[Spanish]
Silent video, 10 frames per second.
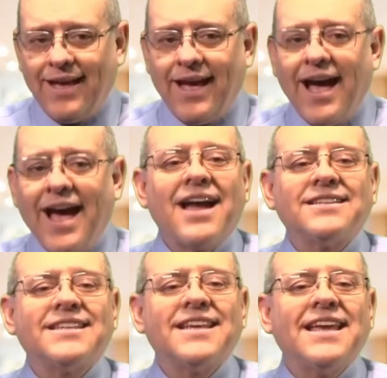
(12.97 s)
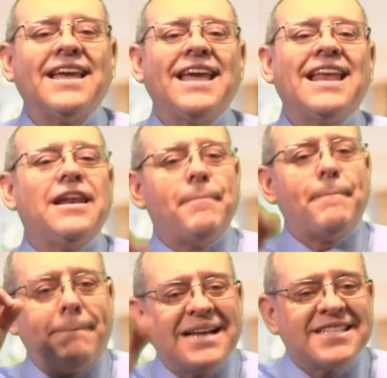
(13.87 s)
Hágase el
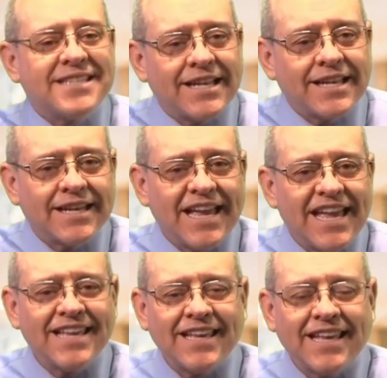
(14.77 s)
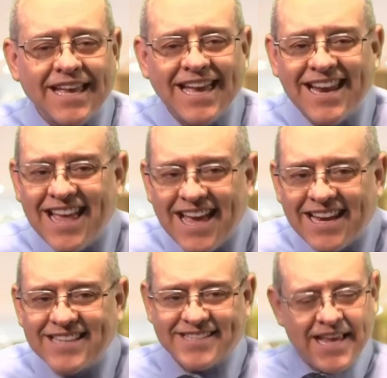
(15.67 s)
máster en
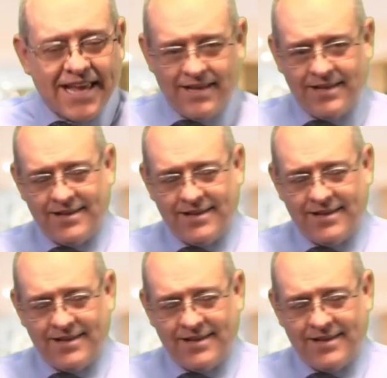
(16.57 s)
LLC